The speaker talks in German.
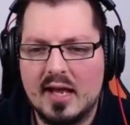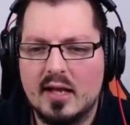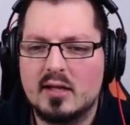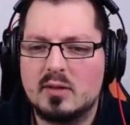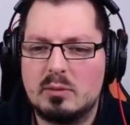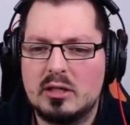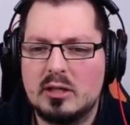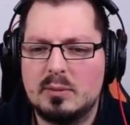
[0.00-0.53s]

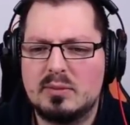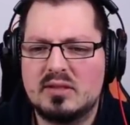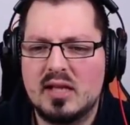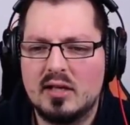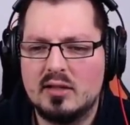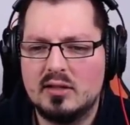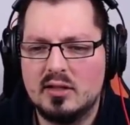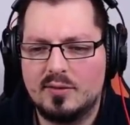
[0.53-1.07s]
deswegen gibt es da
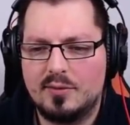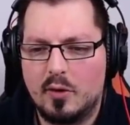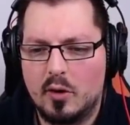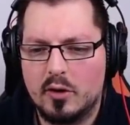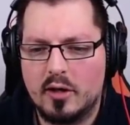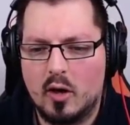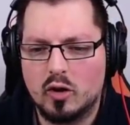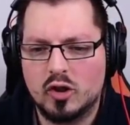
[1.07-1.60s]
hier
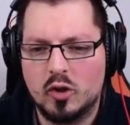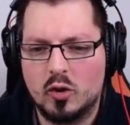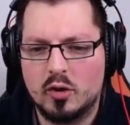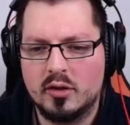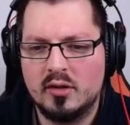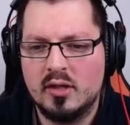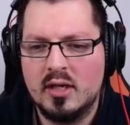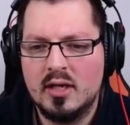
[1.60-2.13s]
vorne auch
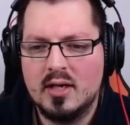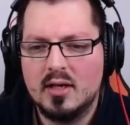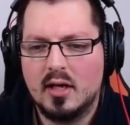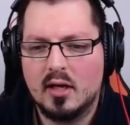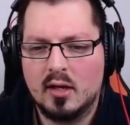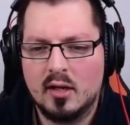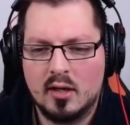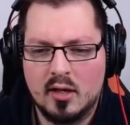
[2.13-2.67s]
schon
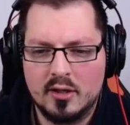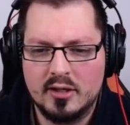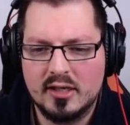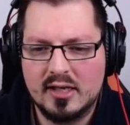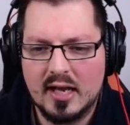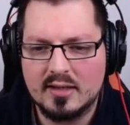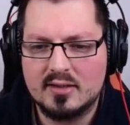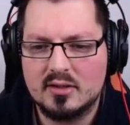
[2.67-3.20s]
äh, eine
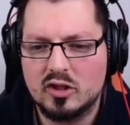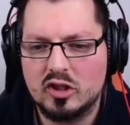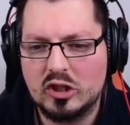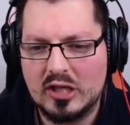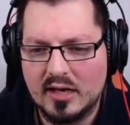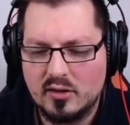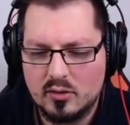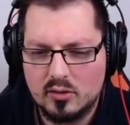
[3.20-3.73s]
ganze
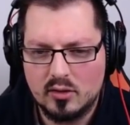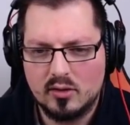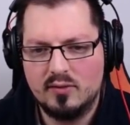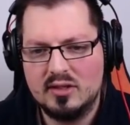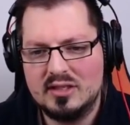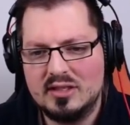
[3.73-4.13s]
Stadt irgendwie, die